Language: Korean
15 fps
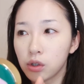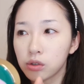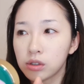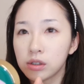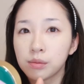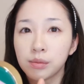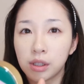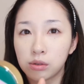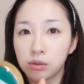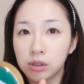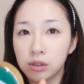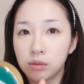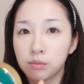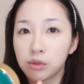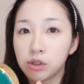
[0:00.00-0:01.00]
여드름 나고
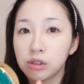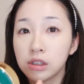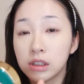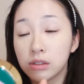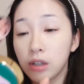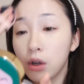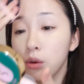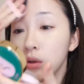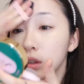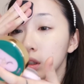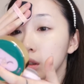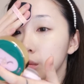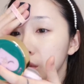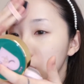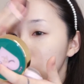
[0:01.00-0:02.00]
이런 분들이
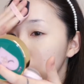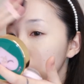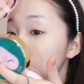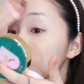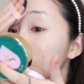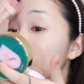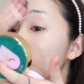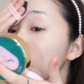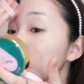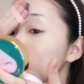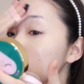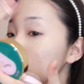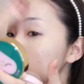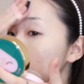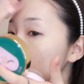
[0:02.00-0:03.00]
사용하시면 더
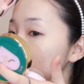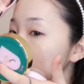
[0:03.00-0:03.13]
좋을 것